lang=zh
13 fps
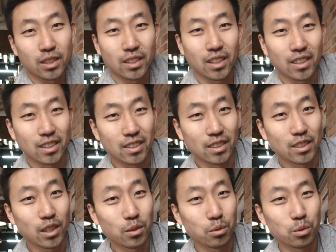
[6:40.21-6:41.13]
那个
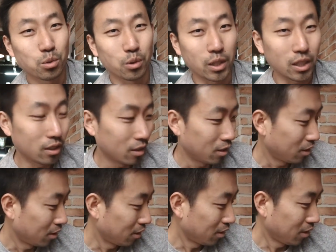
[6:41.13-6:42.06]
消毒水呢，
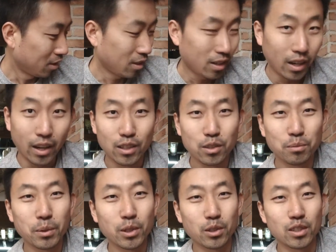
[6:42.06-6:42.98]
还是
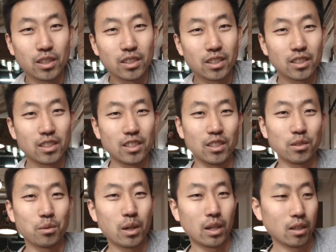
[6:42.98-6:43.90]
没有形成习
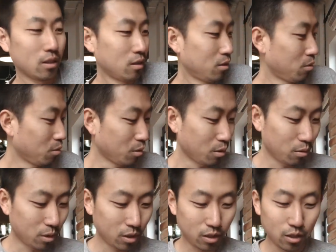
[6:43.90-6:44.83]
惯。如果
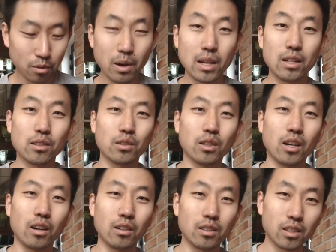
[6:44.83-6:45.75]
说习惯了就
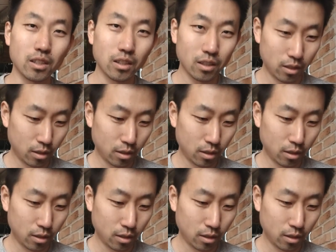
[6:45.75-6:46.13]
好一些。